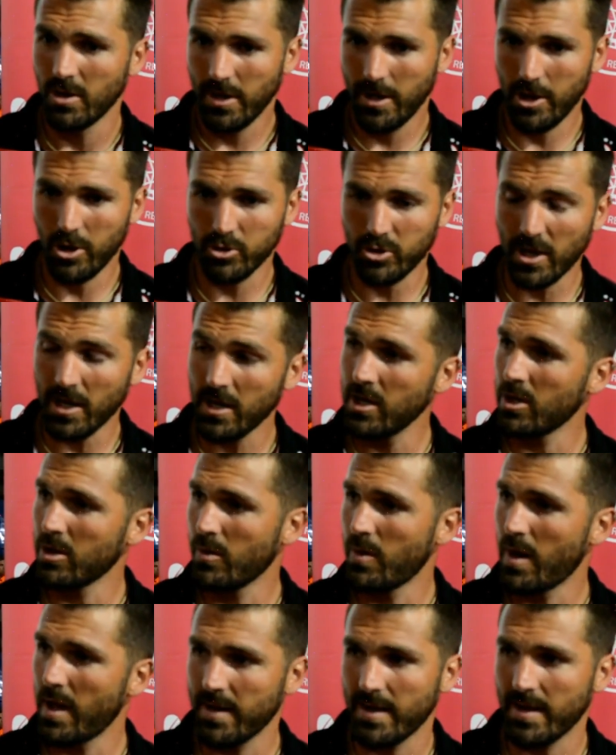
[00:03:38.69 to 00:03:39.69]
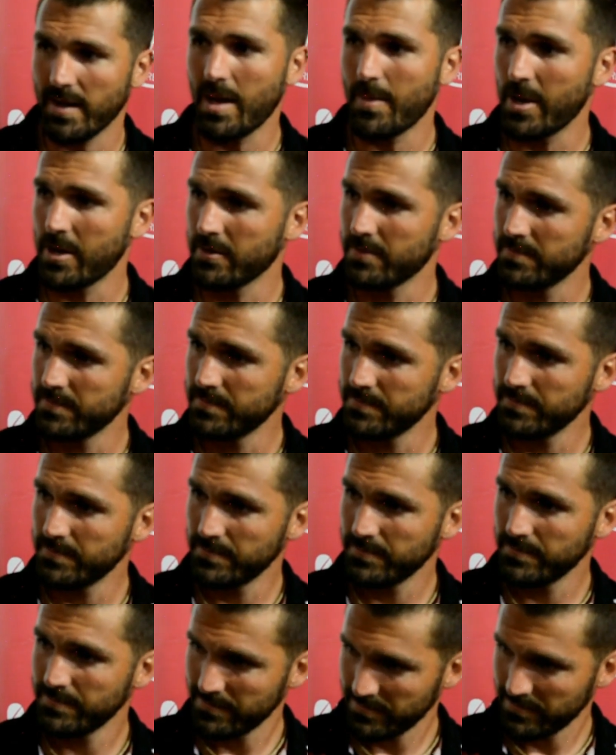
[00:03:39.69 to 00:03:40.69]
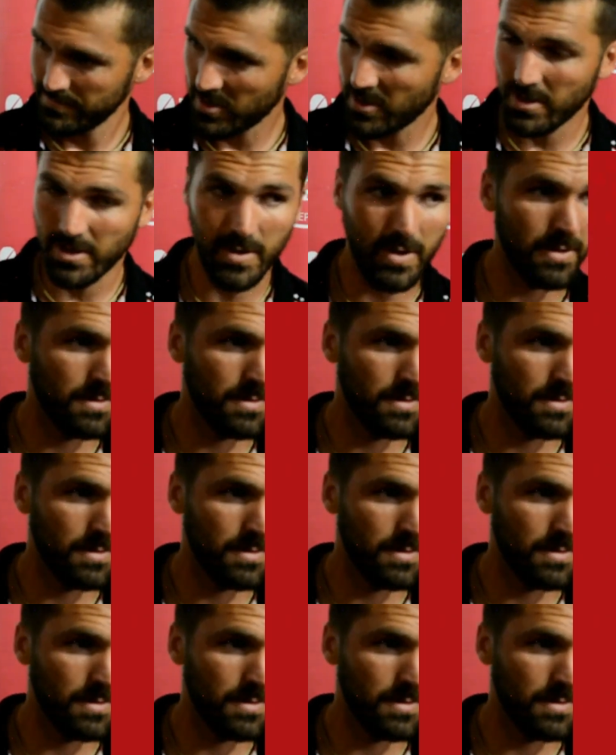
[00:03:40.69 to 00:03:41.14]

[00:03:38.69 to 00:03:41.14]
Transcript: y lo técnico va a ir de la mano. Gracias, Nico.